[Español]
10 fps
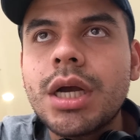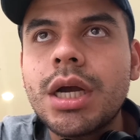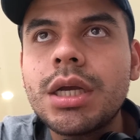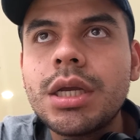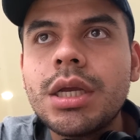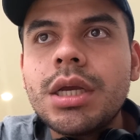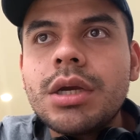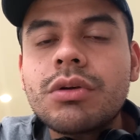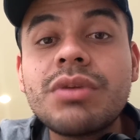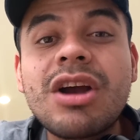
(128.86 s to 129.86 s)
ah,
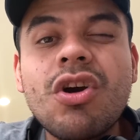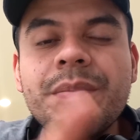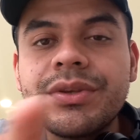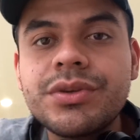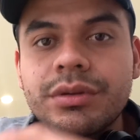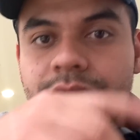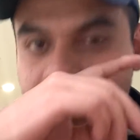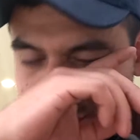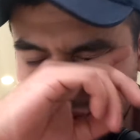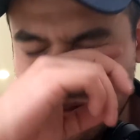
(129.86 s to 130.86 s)
una comisión,
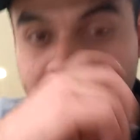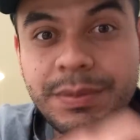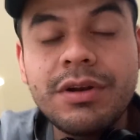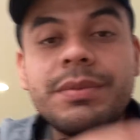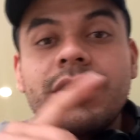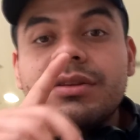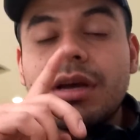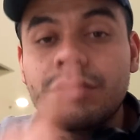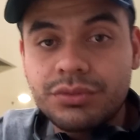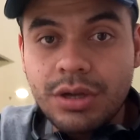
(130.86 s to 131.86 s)
listo, entonces espero el video les
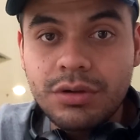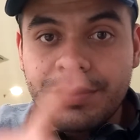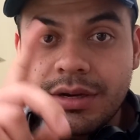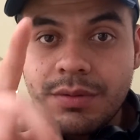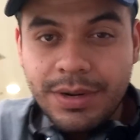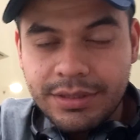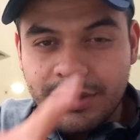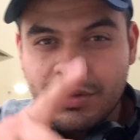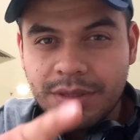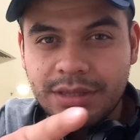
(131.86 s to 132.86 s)
haya gustado, no olviden
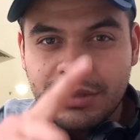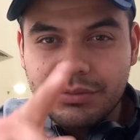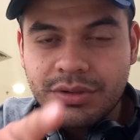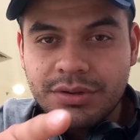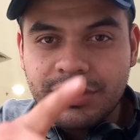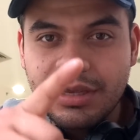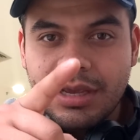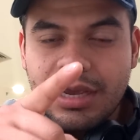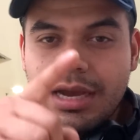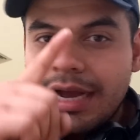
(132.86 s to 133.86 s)
compartir, comentar, suscribirse,
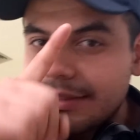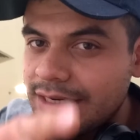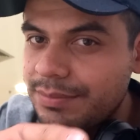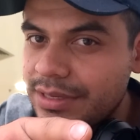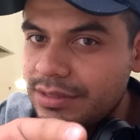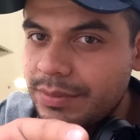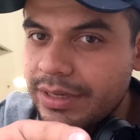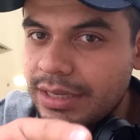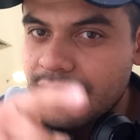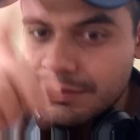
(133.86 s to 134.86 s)
hacer el bien
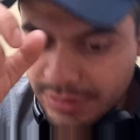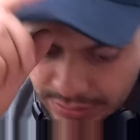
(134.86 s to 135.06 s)
similar aquí en